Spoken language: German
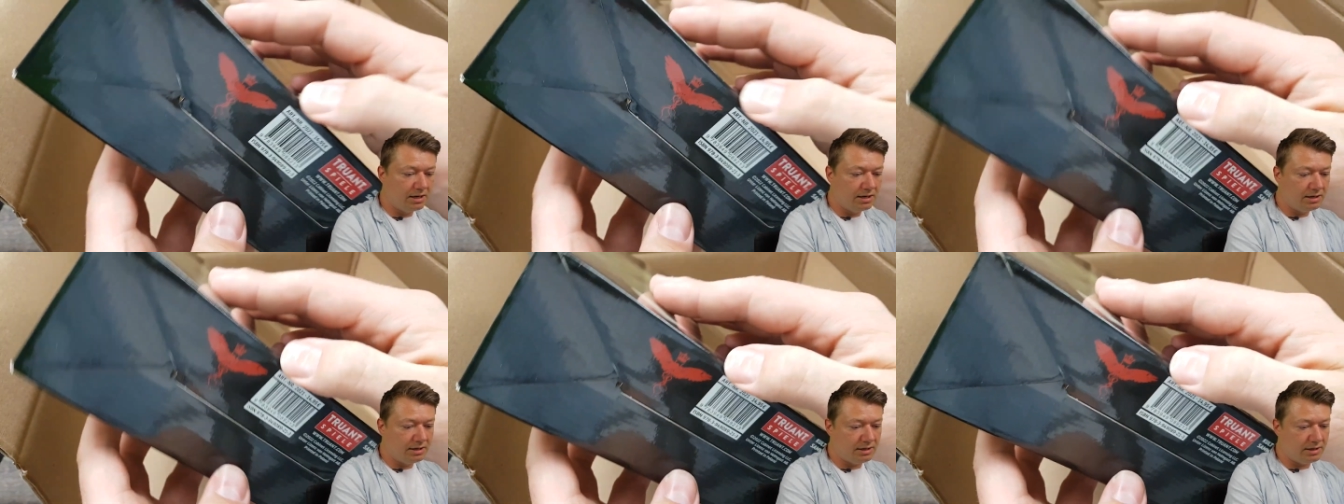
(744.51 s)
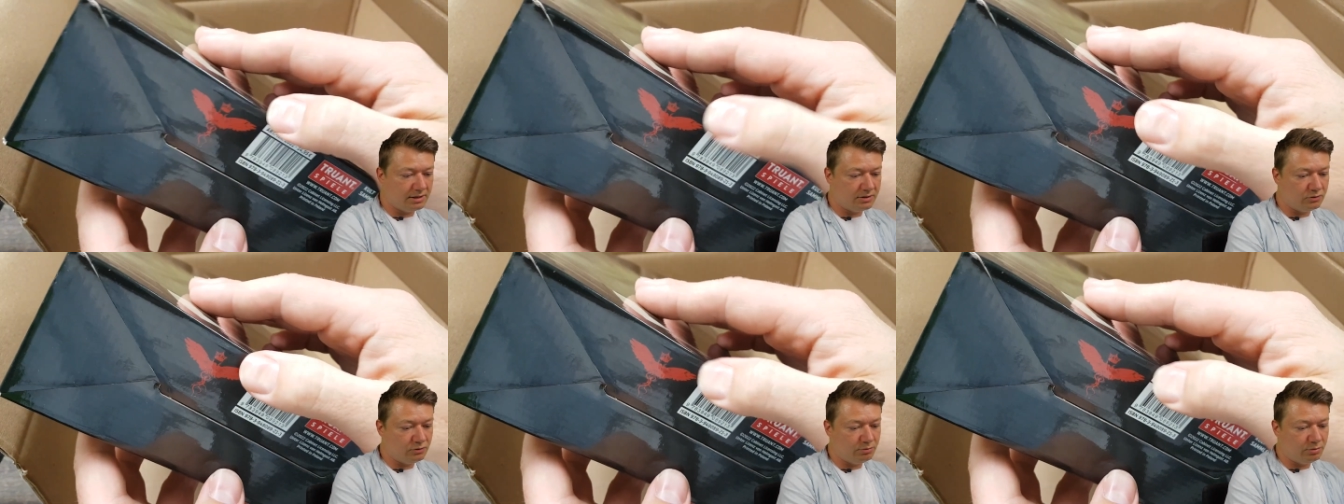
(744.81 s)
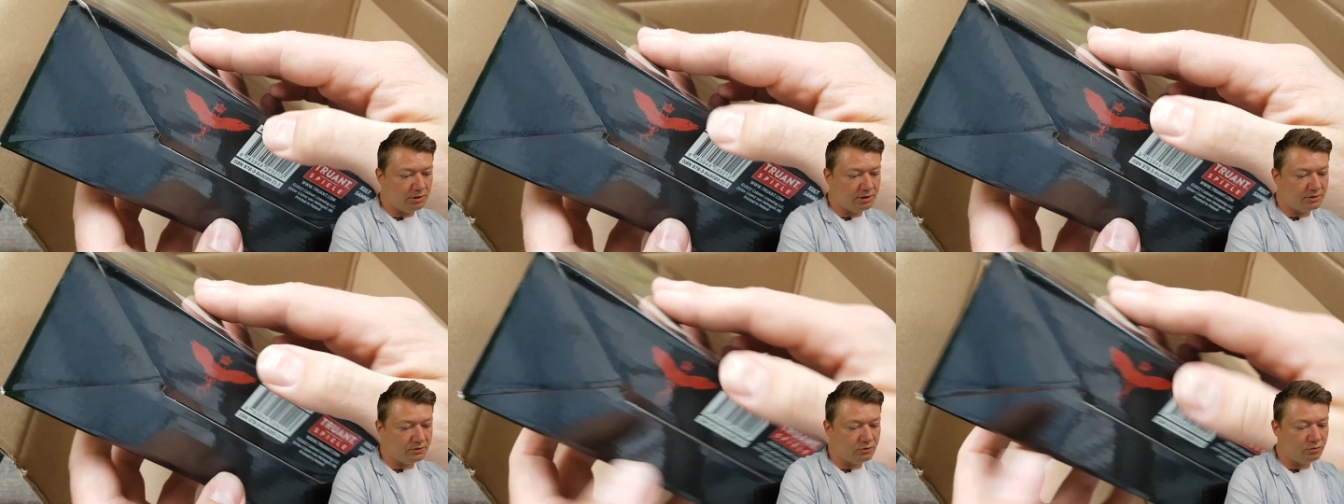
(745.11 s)
Hier das
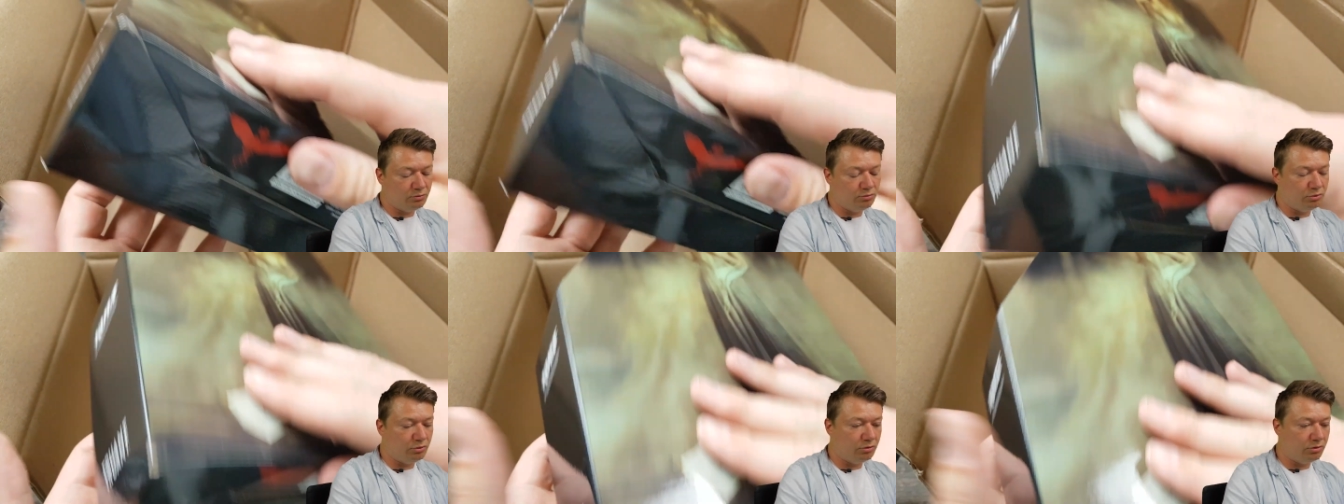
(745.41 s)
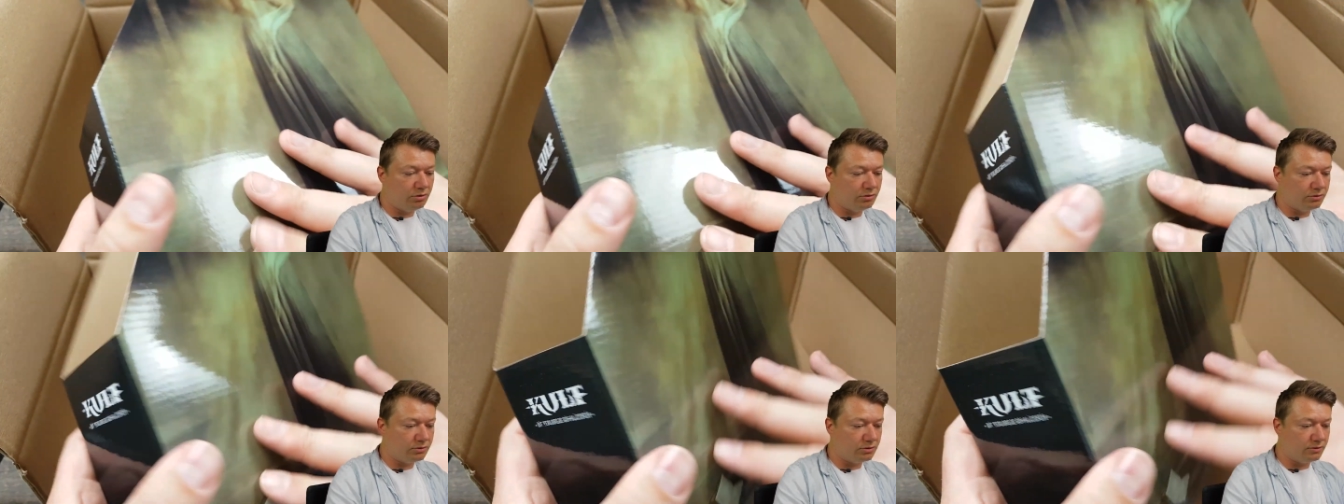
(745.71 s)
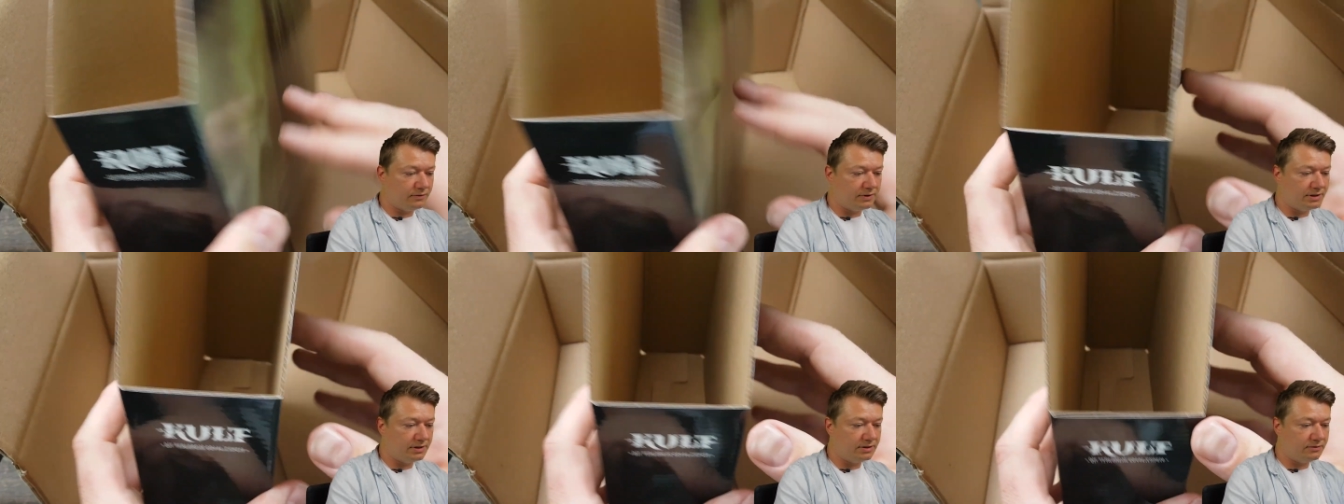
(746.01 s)
übliche Symbol und
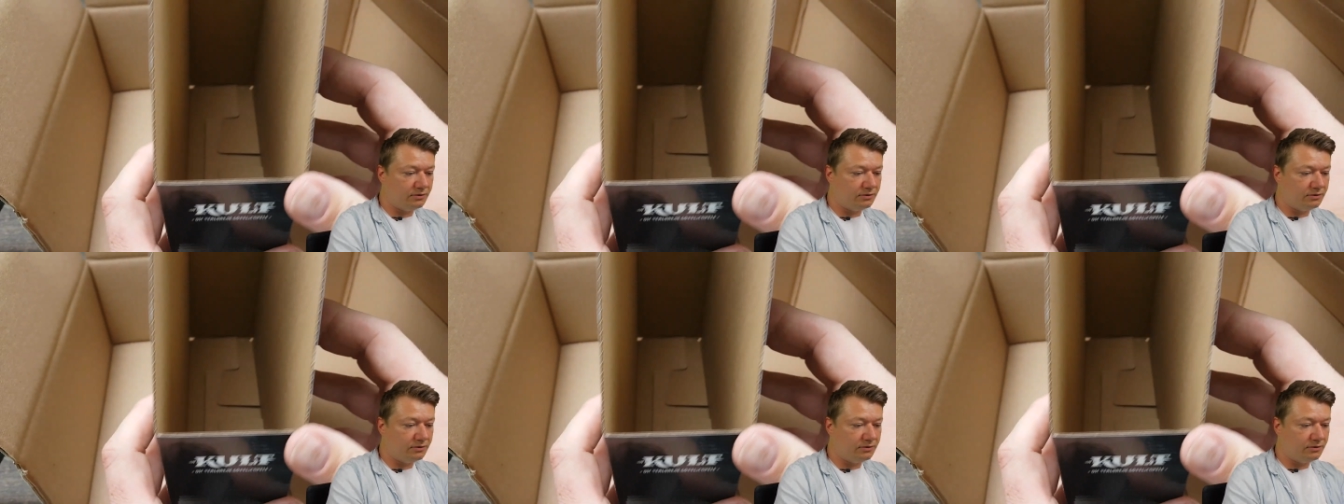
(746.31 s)
sowas.